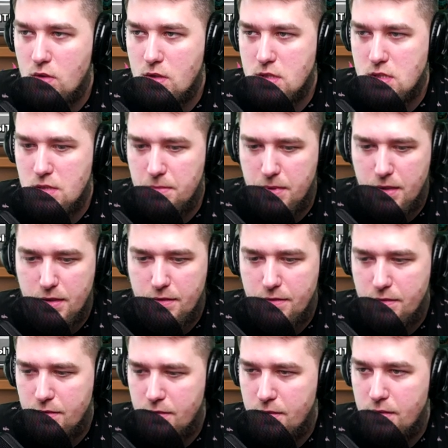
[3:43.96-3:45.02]
себе.
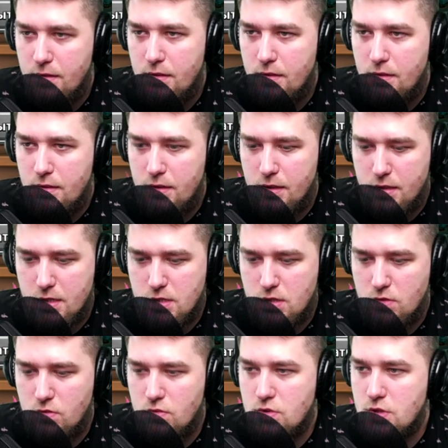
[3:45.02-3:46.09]
Я даже
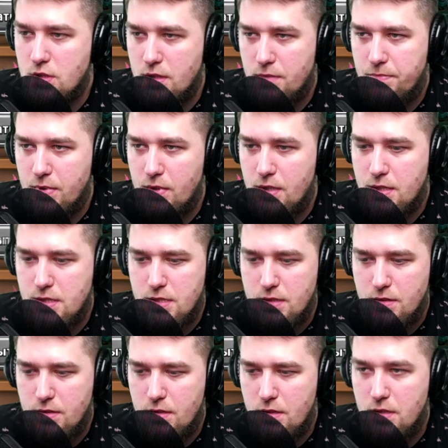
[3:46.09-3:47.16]
тут уже,
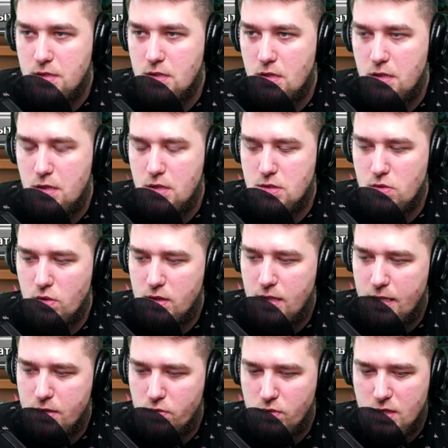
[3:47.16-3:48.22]
понимаете,
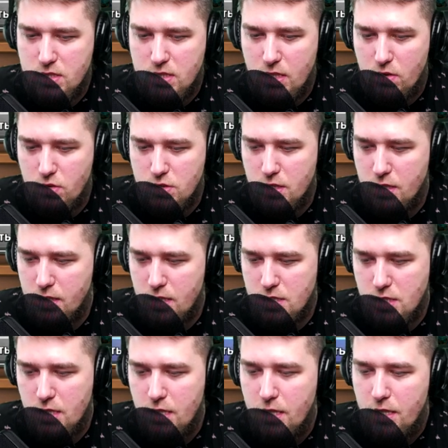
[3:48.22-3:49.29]
результаты у нас хорошие. Я
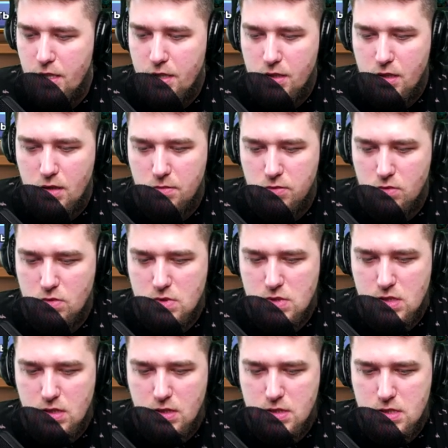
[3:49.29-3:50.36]
даже не буду
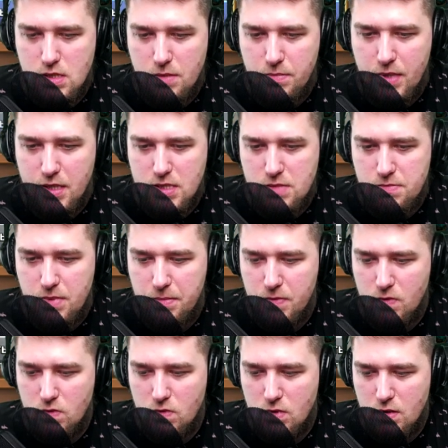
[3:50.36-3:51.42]
злиться и париться по
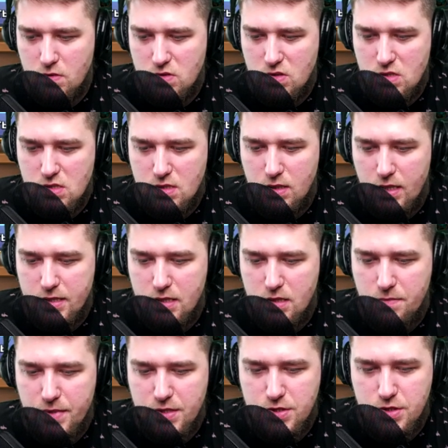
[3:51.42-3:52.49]
поводу того, что склад не
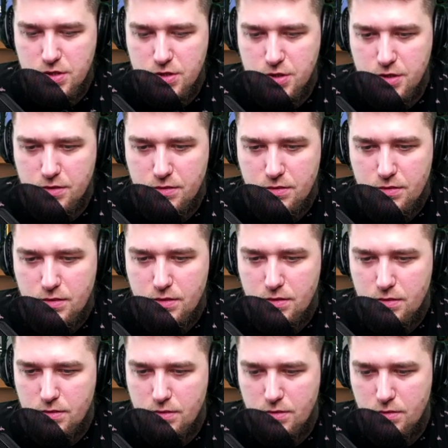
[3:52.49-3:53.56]
почищен.
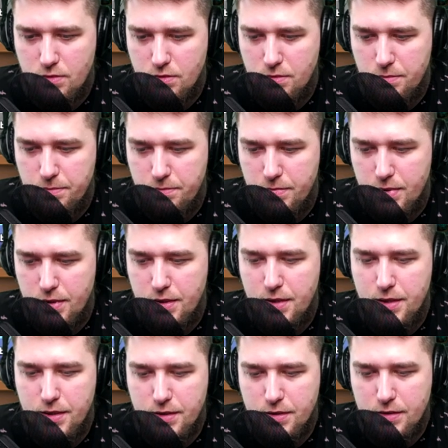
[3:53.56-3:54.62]
Но,
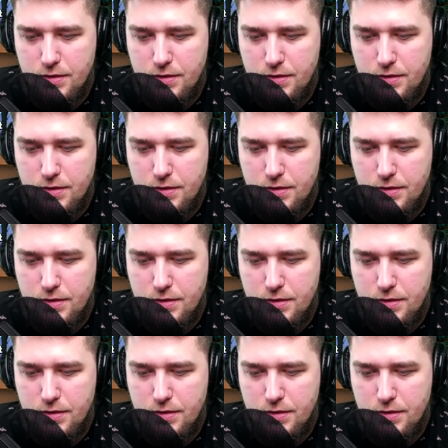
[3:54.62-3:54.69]
блин.